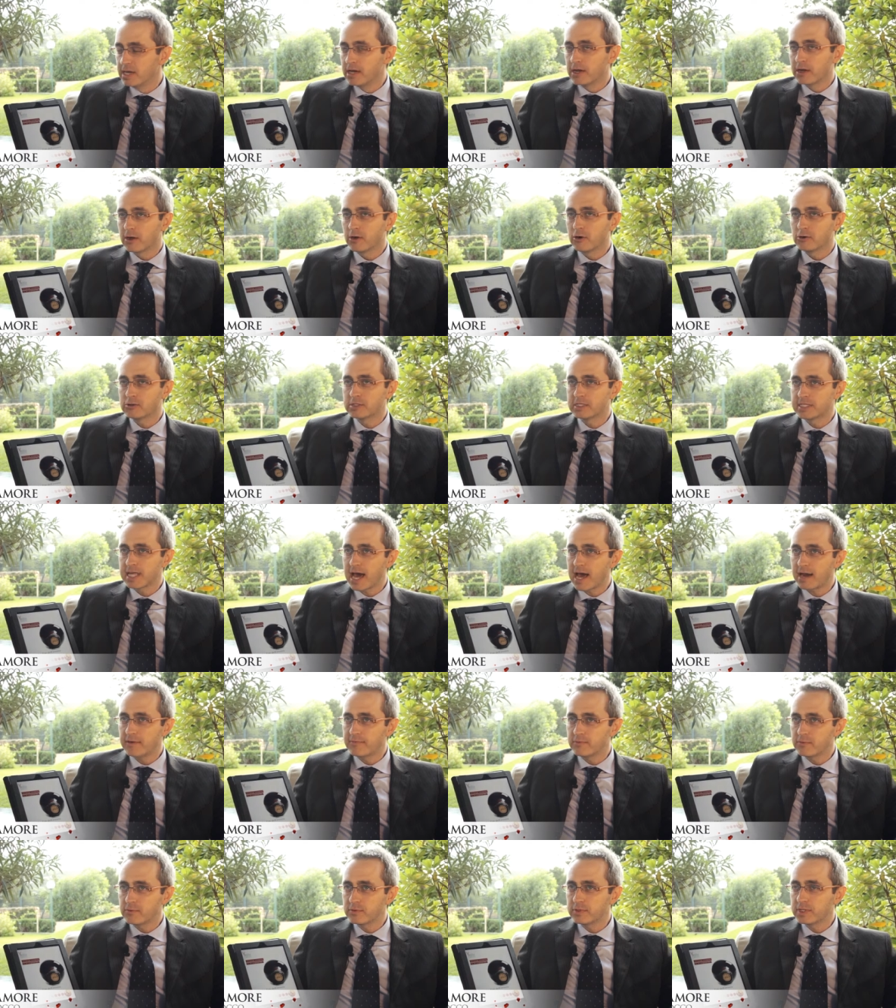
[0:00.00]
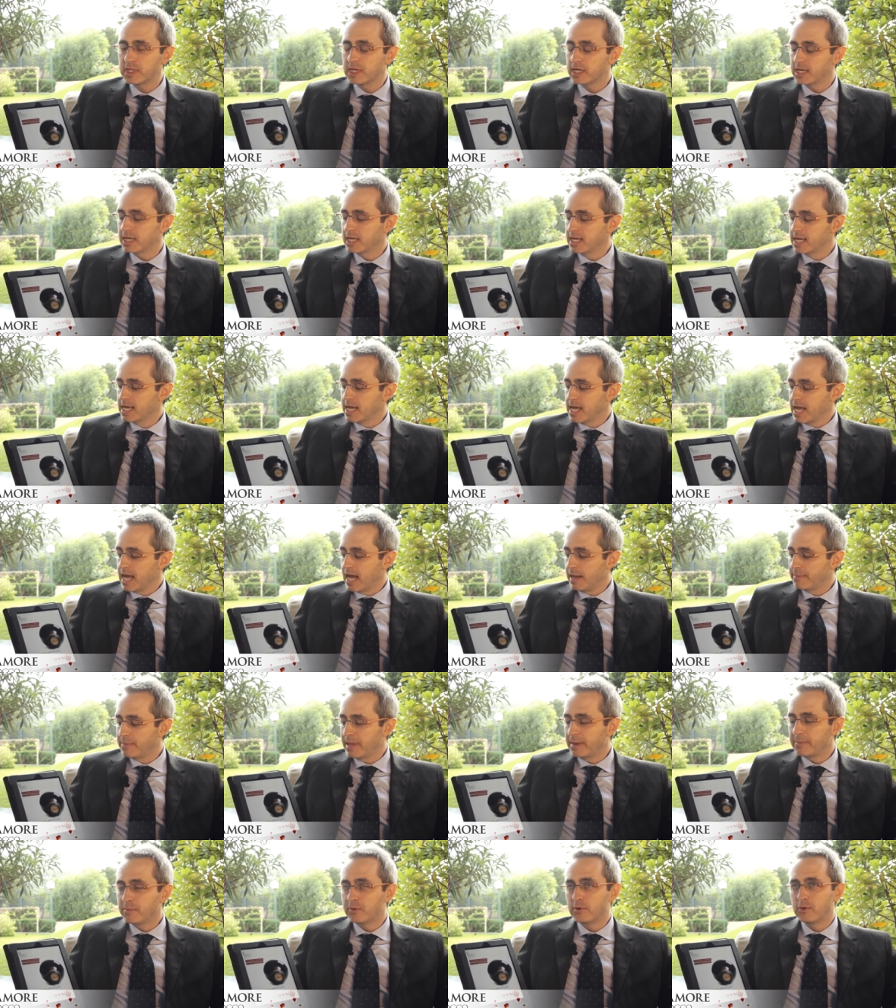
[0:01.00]
con Starwood
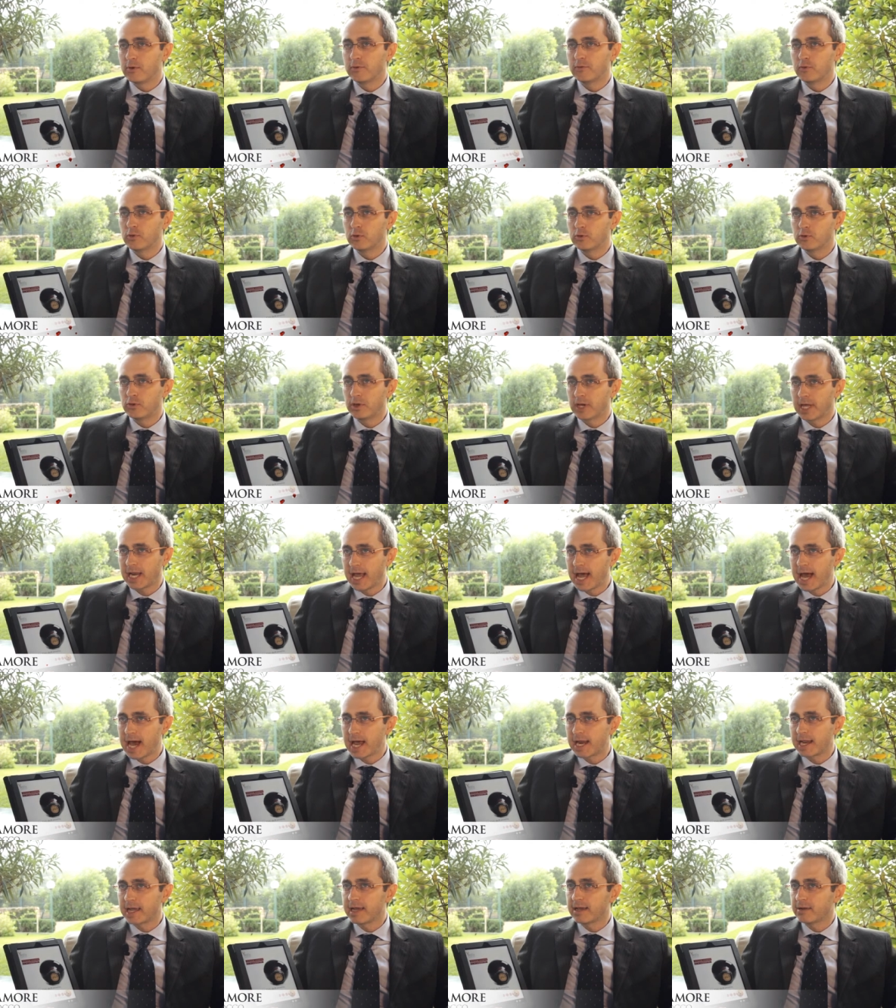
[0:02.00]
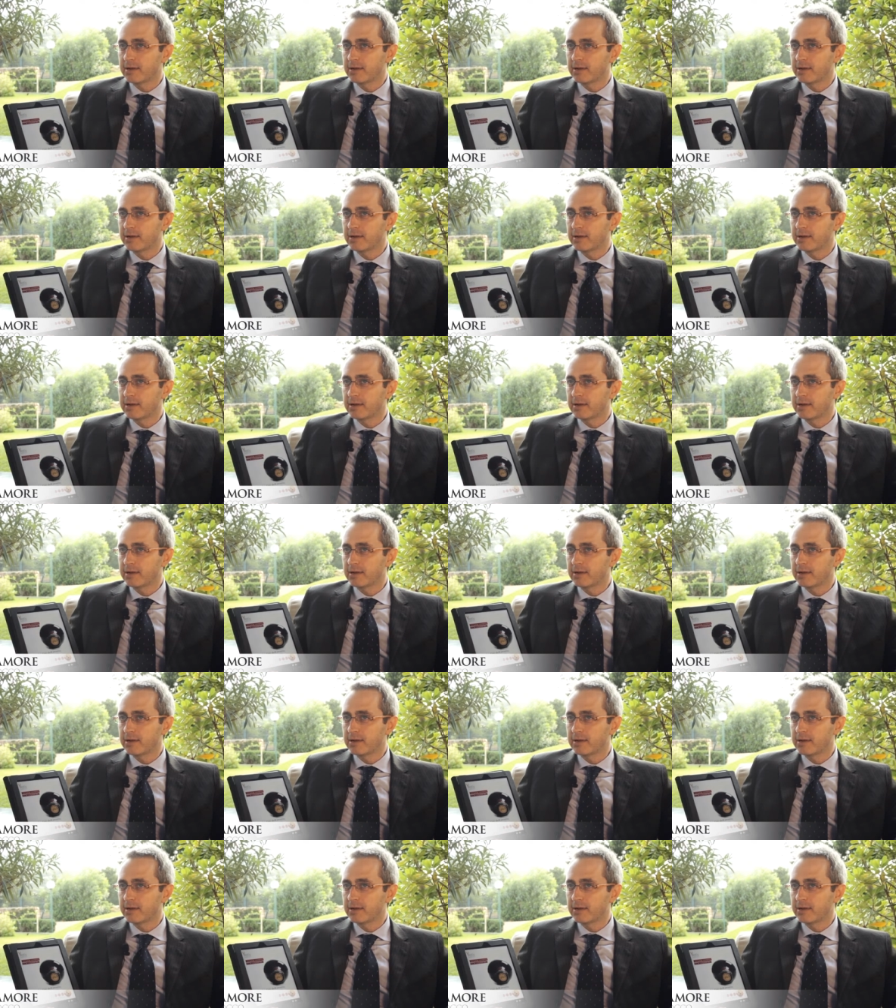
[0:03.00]
abbiamo voluto creare